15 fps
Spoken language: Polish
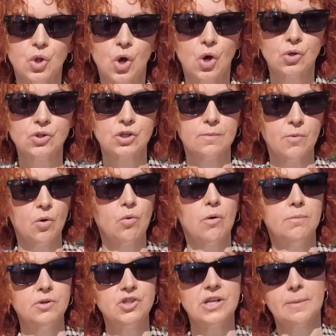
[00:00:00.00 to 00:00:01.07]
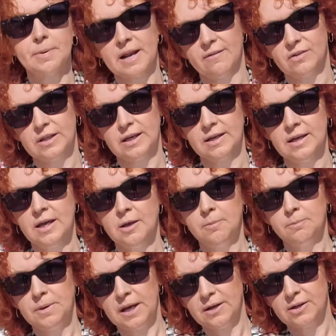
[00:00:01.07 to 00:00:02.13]
to, co mogło być naprawdę
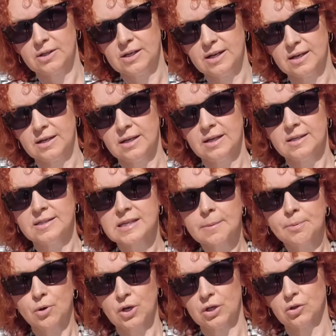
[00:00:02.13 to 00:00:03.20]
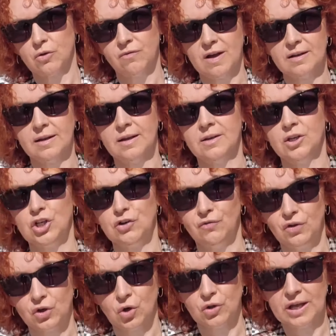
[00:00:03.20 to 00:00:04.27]
pięknie zaprojektowane i
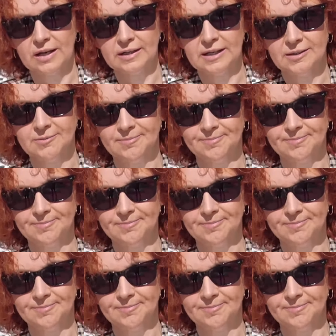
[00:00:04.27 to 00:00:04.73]
wykonane.